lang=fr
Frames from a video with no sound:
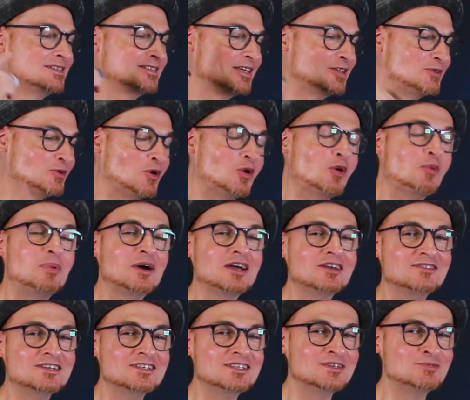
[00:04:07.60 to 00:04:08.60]
c'est trop
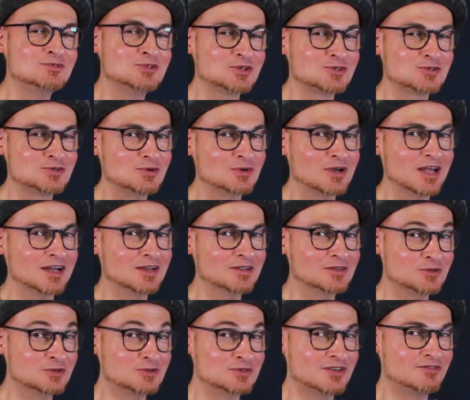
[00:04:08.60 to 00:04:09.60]
prévisible sur ce coup-là.
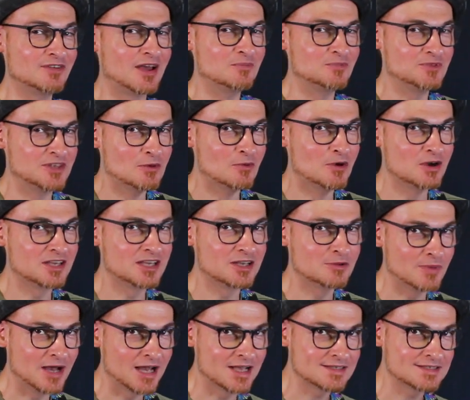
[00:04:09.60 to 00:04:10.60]
Donc, je vous ai fait un petit
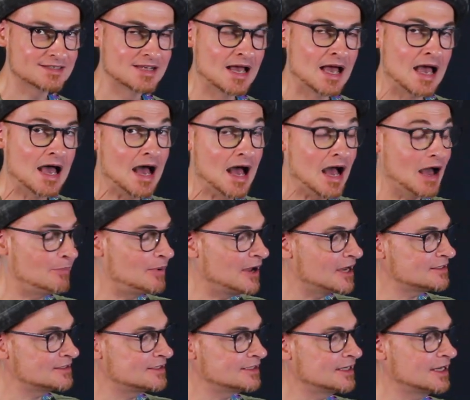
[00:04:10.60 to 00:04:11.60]
walking bass à
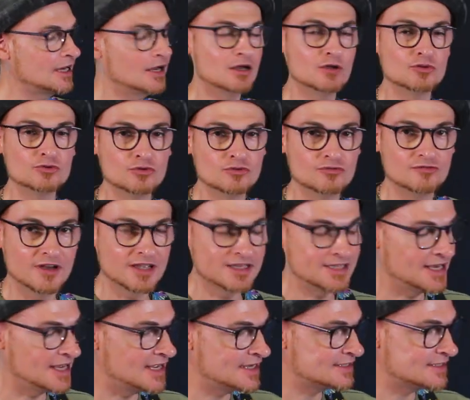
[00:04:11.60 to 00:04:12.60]
partir du Fa
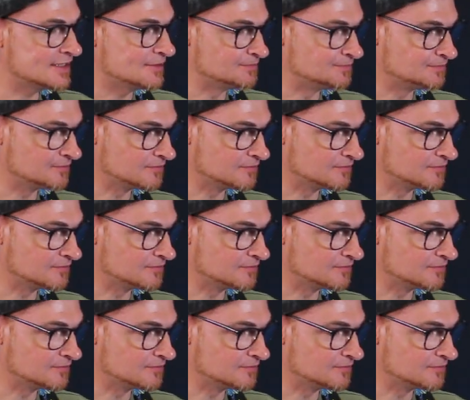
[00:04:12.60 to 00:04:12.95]
dièse.